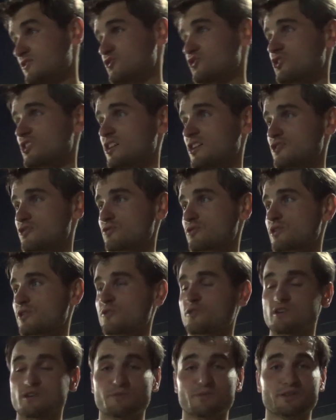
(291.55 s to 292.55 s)
Жаль, что
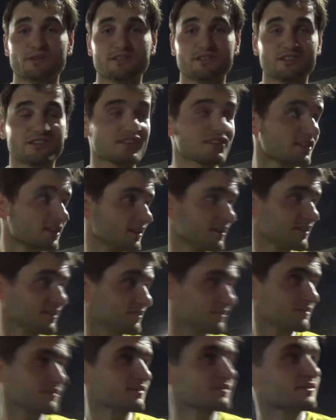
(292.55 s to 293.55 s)
такой команды нет, да,
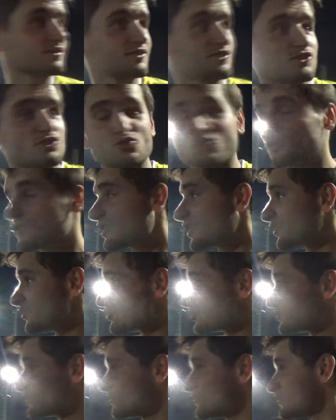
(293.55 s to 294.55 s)
и ничего
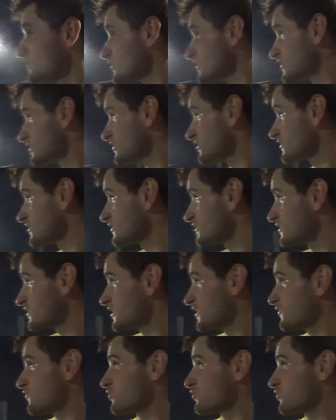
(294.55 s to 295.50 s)
хорошего для